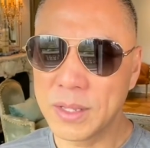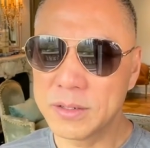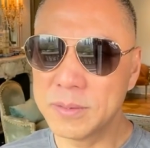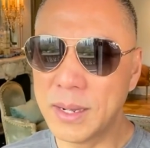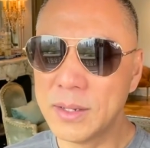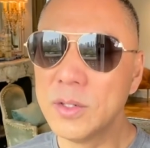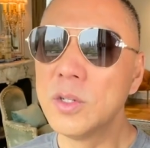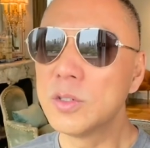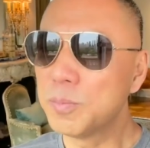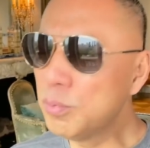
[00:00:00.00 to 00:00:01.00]
是吧？
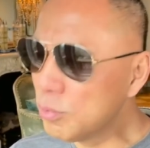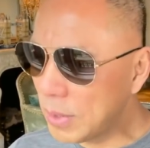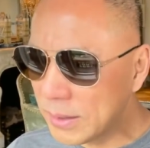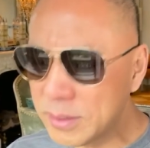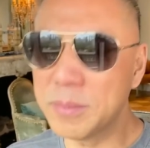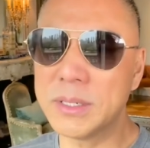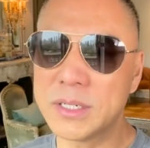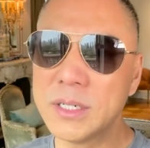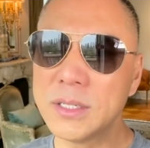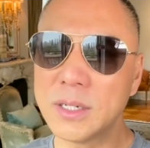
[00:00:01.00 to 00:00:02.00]
不管怎么
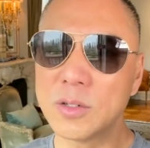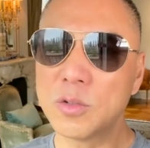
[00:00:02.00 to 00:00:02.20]
折腾，